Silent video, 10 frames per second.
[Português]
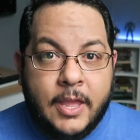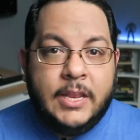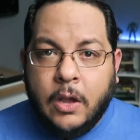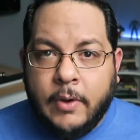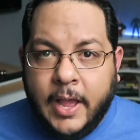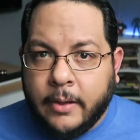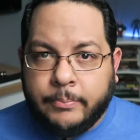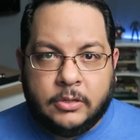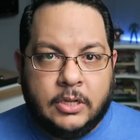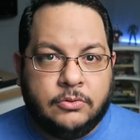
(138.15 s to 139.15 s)
Ele não é
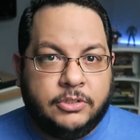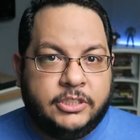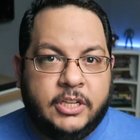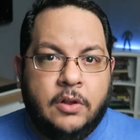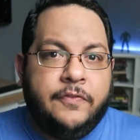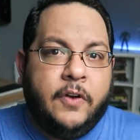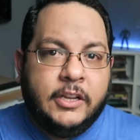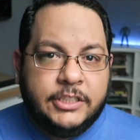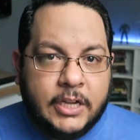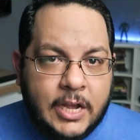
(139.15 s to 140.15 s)
protagonista, ele é um
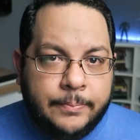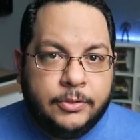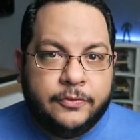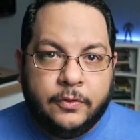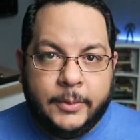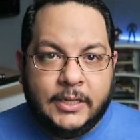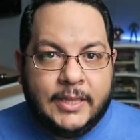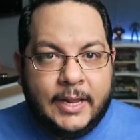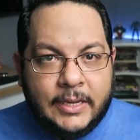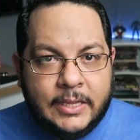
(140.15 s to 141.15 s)
Forrest Gump do filme, ele
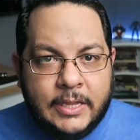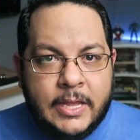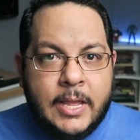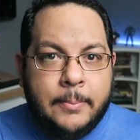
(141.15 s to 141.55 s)
tá ali